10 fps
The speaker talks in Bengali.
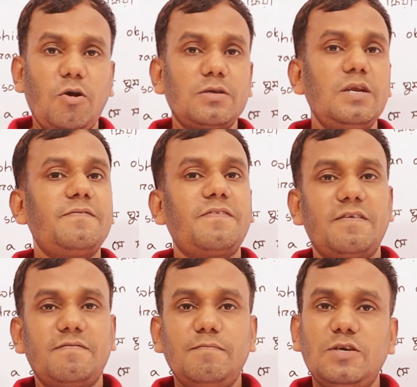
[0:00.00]
কগনেট
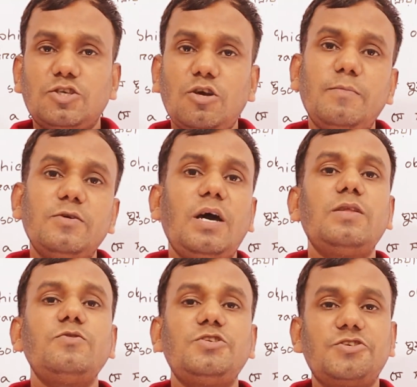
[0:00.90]
ভার্ব বা
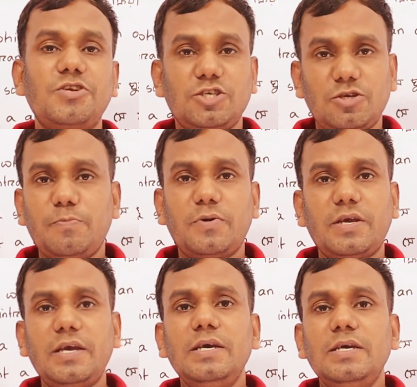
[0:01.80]
সমধাতু ক্রিয়া
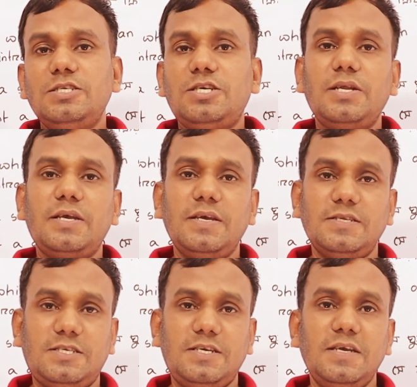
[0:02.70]
সম্পর্কে জেনে
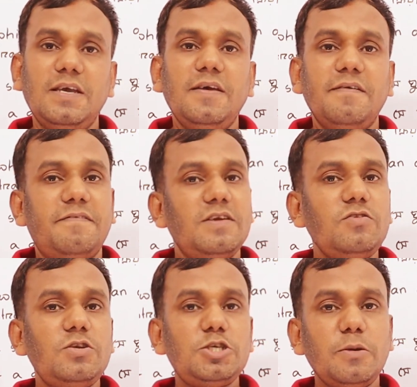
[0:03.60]
গিয়েছি
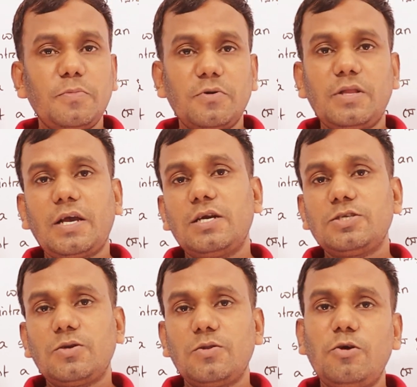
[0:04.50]
ভিডিওটি সম্পূর্ণ দেখার
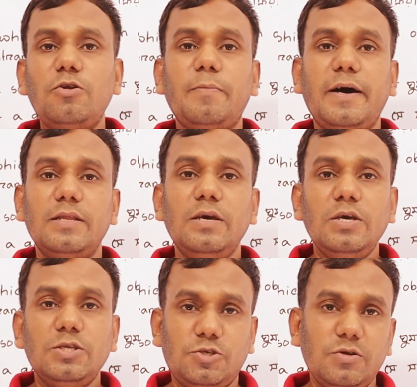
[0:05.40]
জন্য ধন্যবাদ
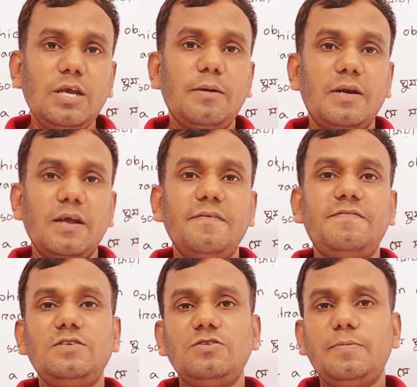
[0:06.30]
যদি আমার এই
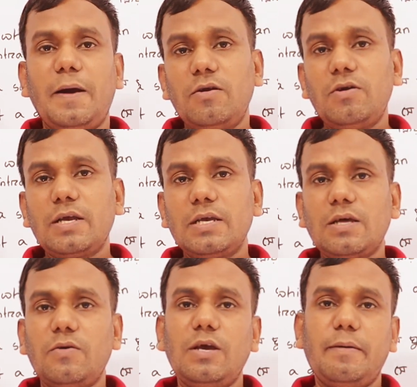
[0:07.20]
ভিডিওটি ভালো লাগে
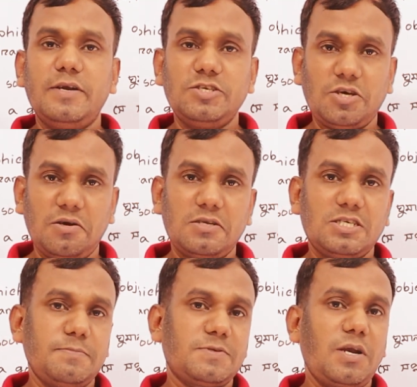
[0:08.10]
তাহলে আমার এই চ্যানেলটি
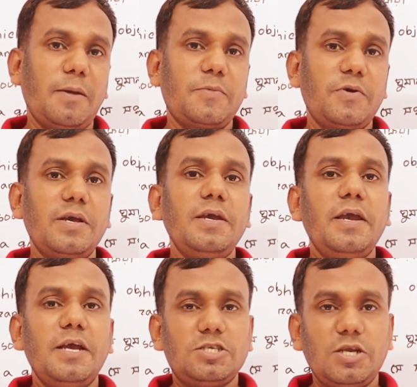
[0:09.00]
সাবস্ক্রাইব করে
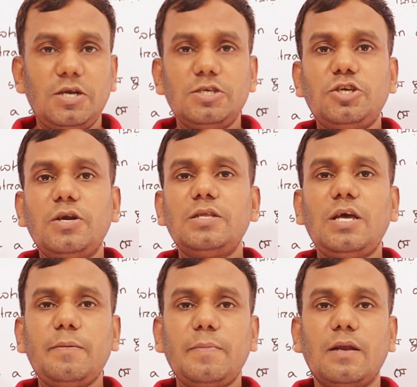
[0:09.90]
এই চ্যানেলের সঙ্গেই
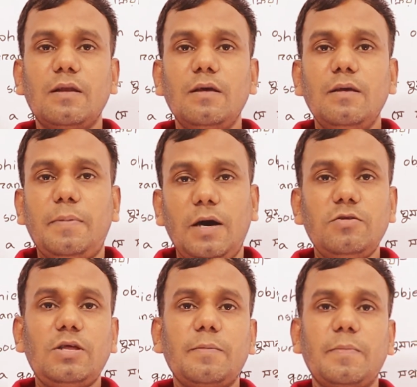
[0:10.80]
থাকবেন
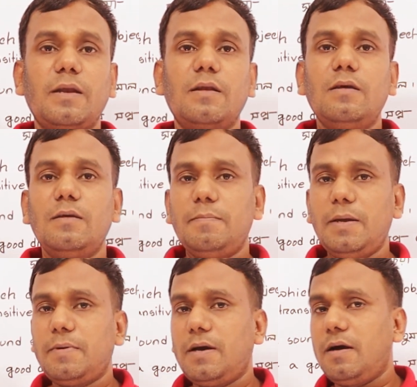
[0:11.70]
ভালো থাকবেন
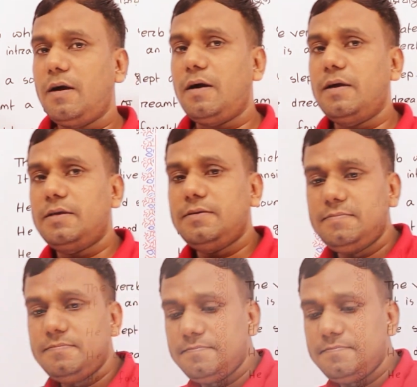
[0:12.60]
বাই বাই